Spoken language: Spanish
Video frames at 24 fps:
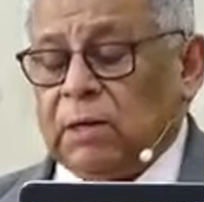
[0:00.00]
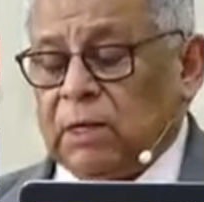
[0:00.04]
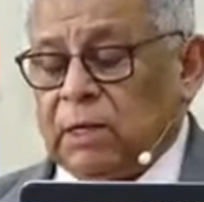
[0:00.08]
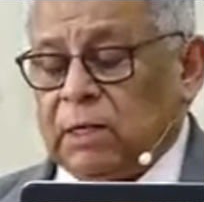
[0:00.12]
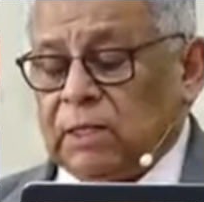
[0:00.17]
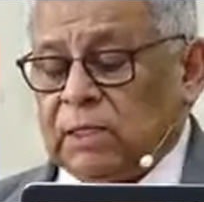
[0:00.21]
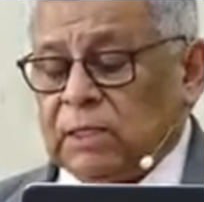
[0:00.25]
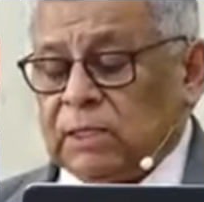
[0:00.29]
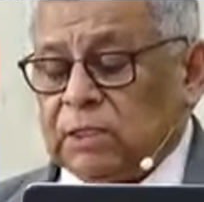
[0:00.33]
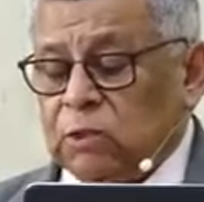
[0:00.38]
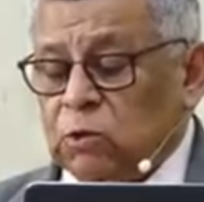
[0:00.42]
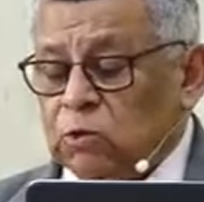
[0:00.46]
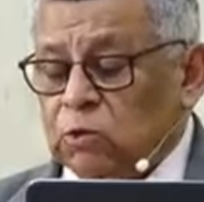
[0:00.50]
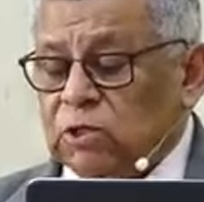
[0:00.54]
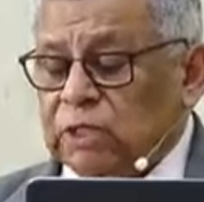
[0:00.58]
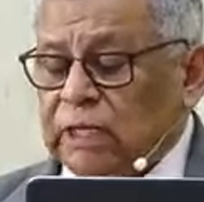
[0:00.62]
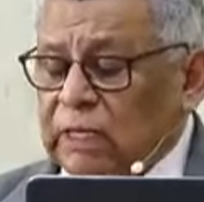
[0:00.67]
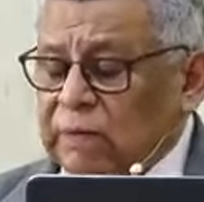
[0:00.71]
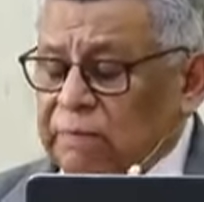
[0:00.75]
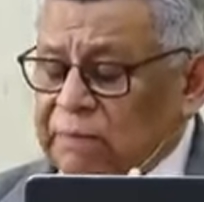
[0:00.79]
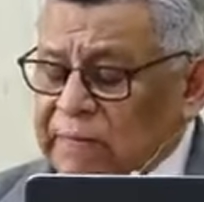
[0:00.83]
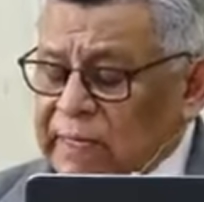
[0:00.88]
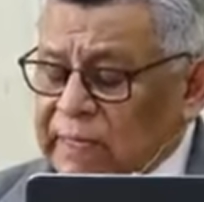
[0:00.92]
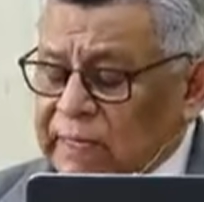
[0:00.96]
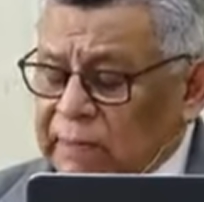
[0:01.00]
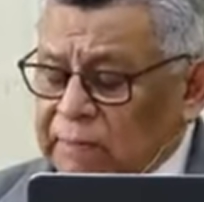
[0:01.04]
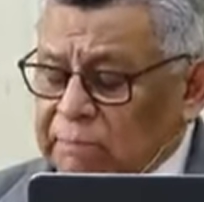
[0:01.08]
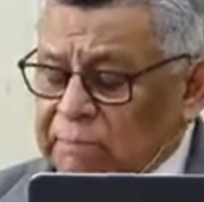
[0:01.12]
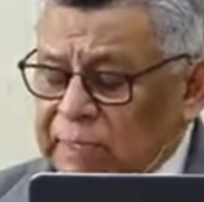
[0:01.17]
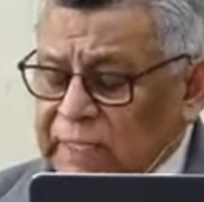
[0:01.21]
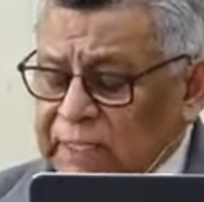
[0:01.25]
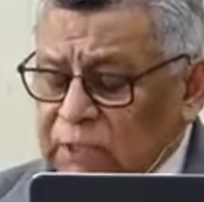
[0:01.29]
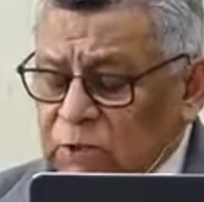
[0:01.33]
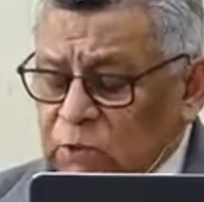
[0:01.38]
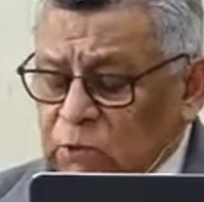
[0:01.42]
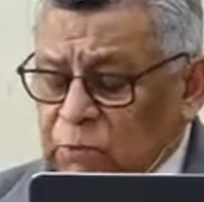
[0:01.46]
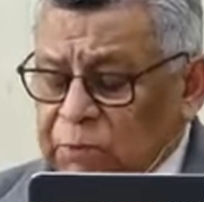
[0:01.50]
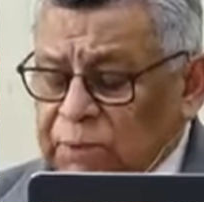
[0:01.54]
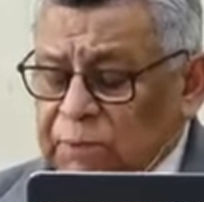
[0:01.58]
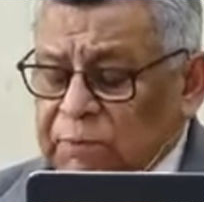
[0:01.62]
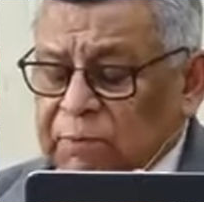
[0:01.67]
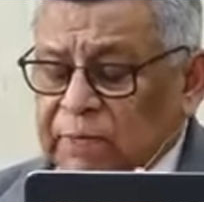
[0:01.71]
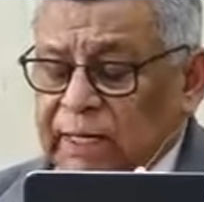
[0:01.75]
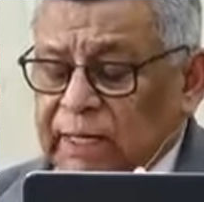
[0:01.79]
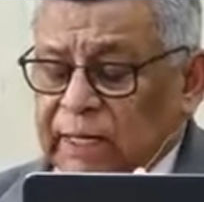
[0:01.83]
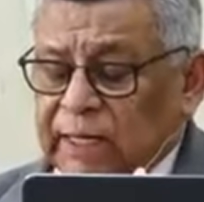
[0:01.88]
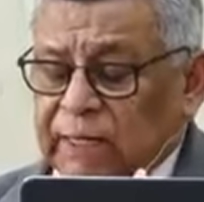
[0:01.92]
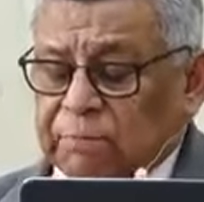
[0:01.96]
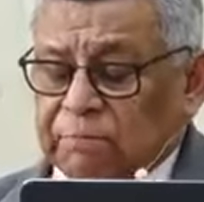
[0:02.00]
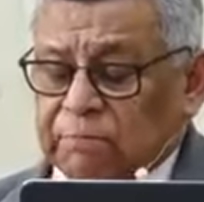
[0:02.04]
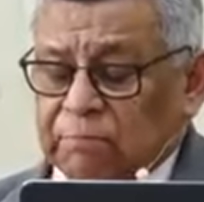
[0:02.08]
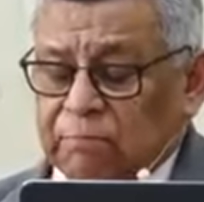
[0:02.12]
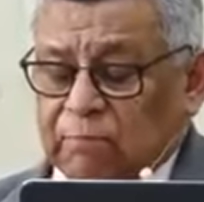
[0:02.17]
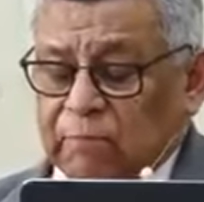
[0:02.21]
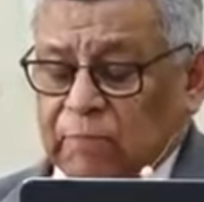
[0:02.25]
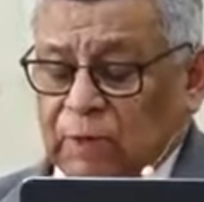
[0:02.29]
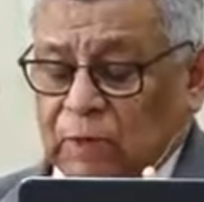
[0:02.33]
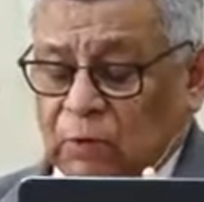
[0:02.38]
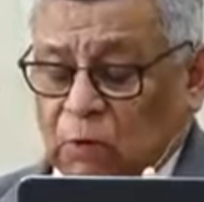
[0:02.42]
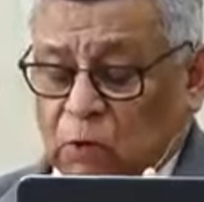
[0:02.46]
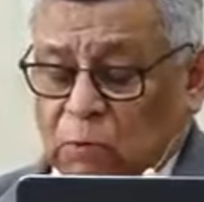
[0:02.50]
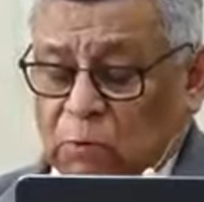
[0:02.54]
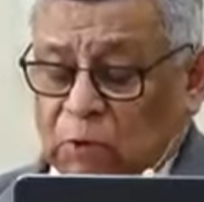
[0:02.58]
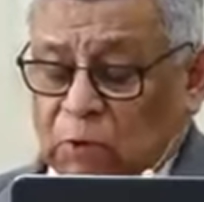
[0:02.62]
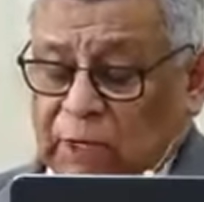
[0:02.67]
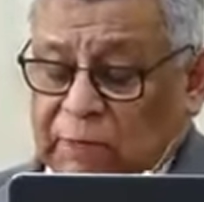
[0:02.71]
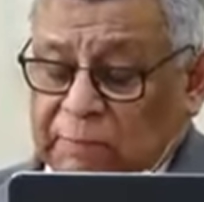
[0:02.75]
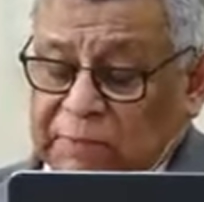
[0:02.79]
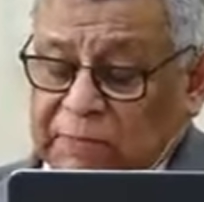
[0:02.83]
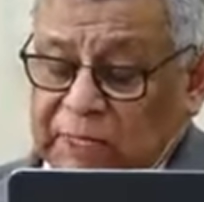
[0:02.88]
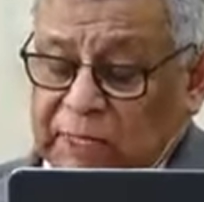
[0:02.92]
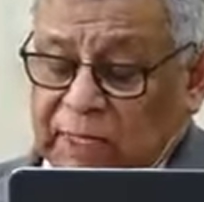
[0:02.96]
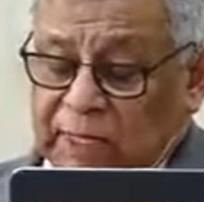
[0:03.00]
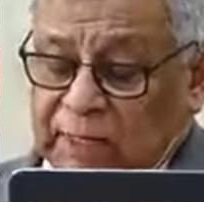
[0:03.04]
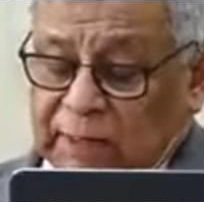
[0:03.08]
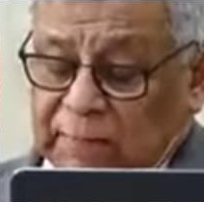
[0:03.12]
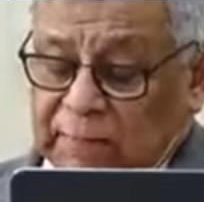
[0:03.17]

Si usted ve su Biblia, como la mía,